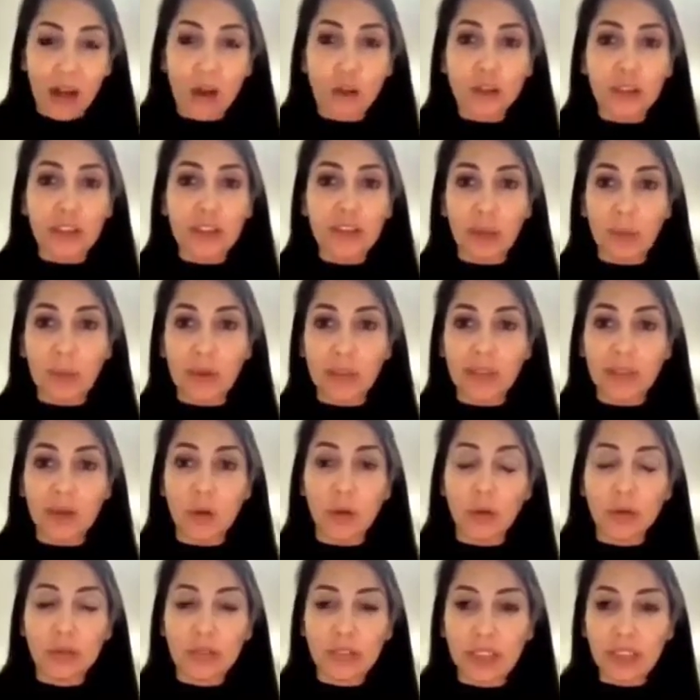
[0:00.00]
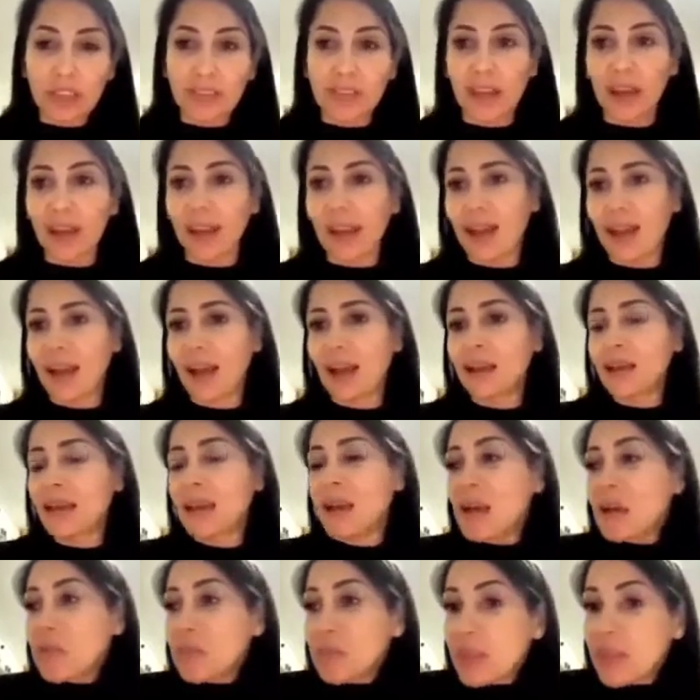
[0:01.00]
los sistemas de justicia, que
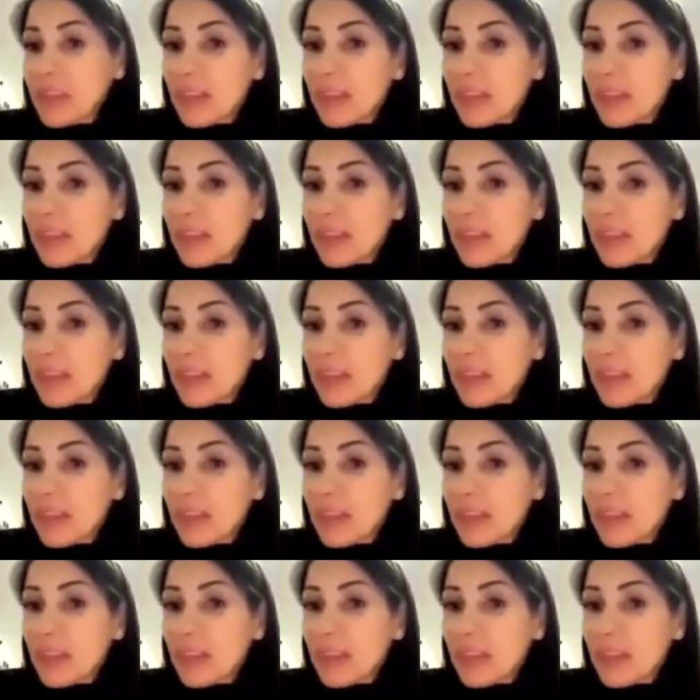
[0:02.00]
hagan